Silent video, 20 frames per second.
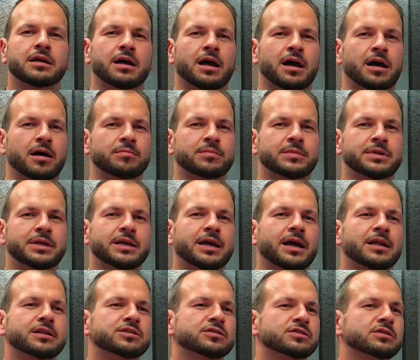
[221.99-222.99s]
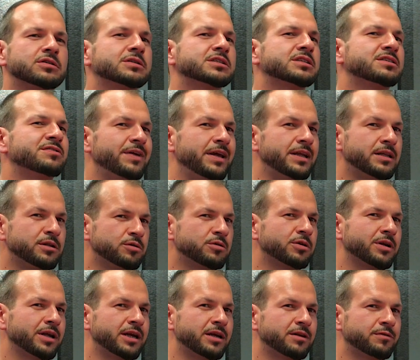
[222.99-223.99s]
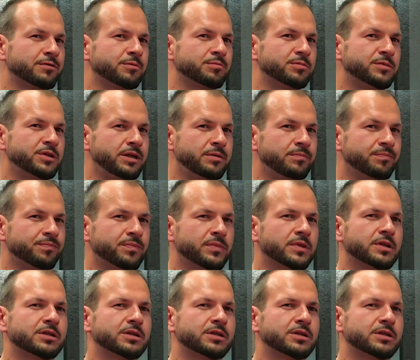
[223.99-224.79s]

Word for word: ähm, die kann sozusagen das Veto-Recht vom Team,